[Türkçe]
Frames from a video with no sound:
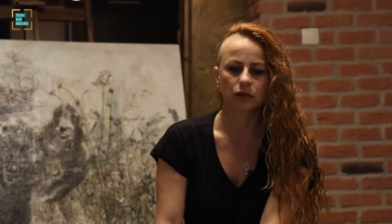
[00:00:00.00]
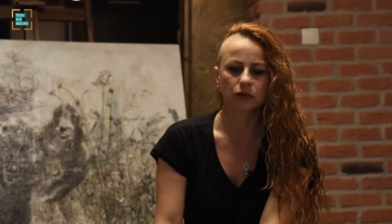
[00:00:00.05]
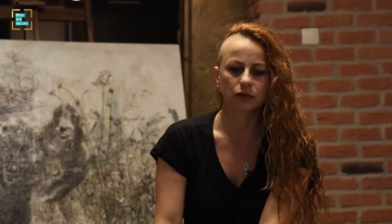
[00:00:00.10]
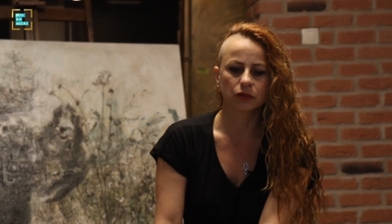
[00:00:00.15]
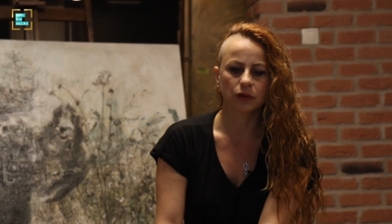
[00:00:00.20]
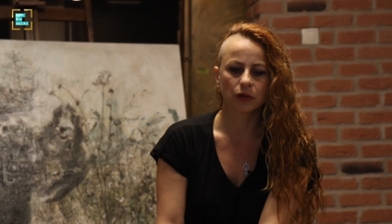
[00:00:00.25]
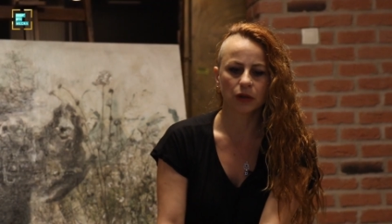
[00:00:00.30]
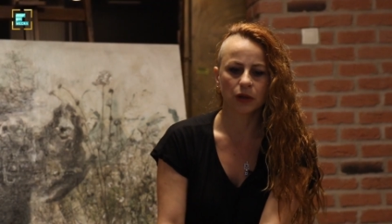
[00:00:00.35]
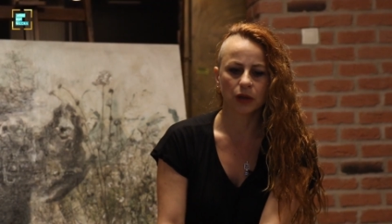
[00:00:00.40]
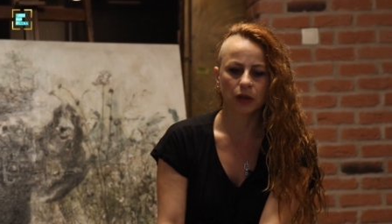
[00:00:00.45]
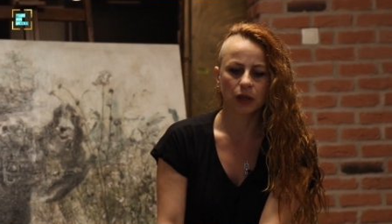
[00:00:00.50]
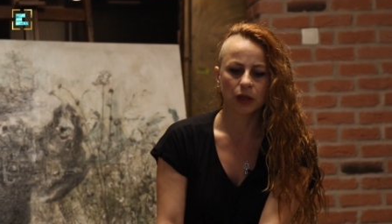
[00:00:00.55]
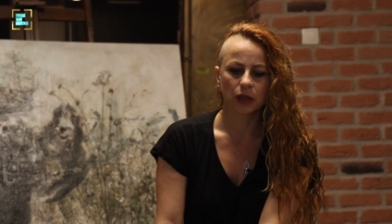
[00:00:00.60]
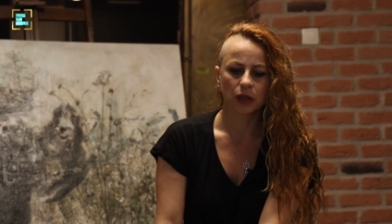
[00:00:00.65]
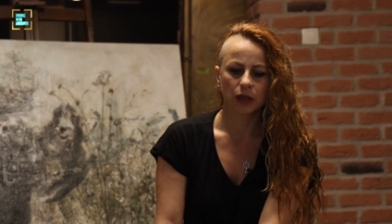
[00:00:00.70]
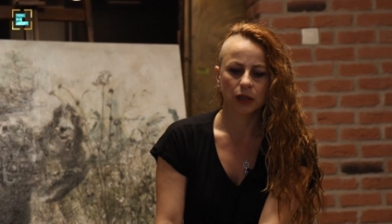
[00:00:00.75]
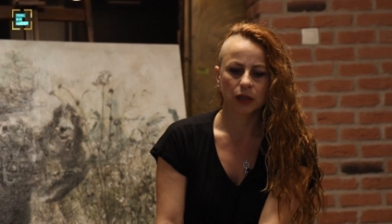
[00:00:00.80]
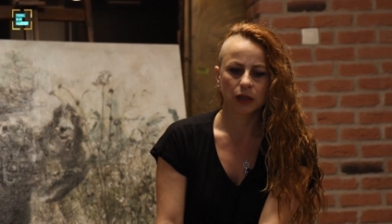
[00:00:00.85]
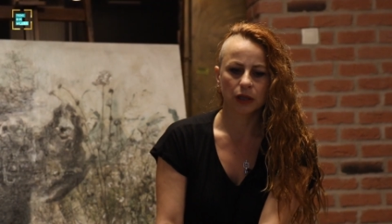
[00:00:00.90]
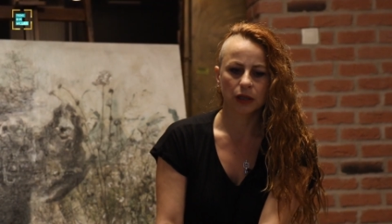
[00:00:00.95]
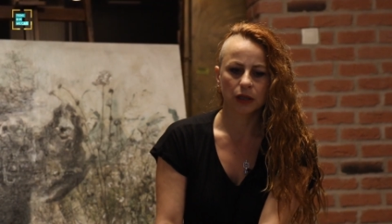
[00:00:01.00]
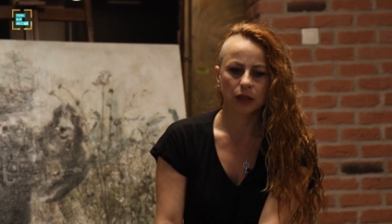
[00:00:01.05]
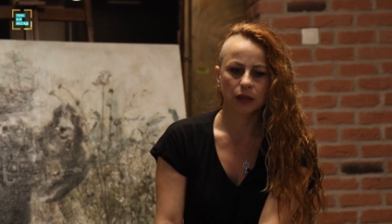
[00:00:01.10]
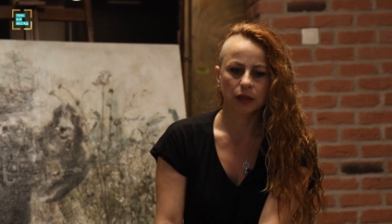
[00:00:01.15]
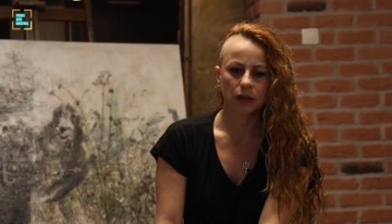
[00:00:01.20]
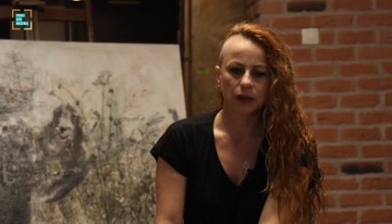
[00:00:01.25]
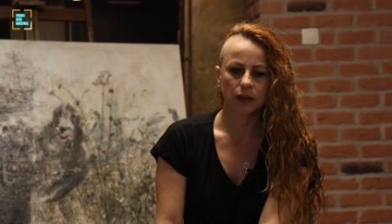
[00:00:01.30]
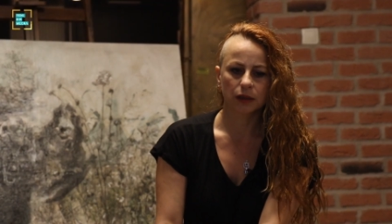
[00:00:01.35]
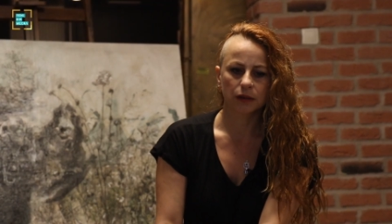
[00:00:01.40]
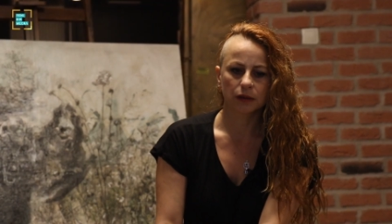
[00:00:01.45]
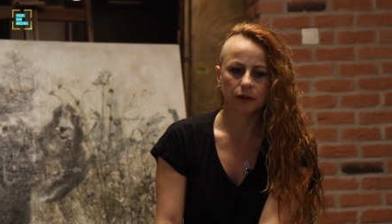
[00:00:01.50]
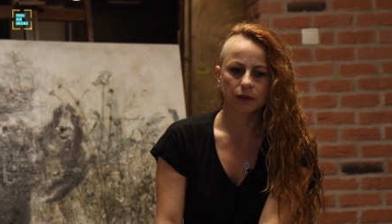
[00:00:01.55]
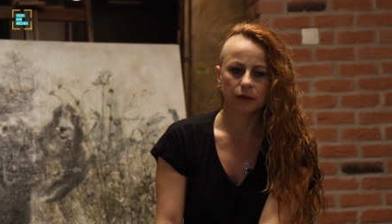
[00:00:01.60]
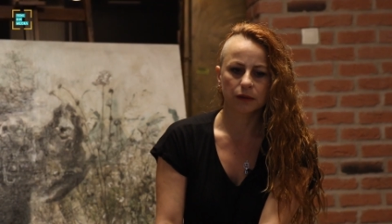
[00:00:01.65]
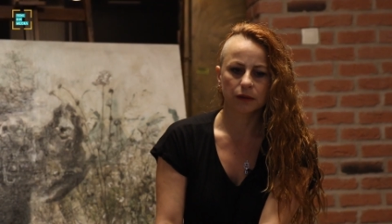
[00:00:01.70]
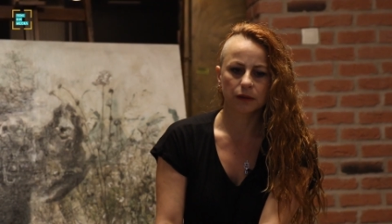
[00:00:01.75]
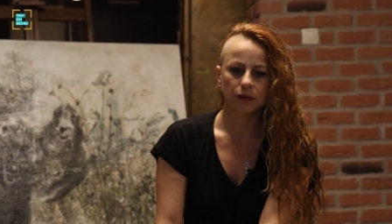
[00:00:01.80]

oldu. Ee,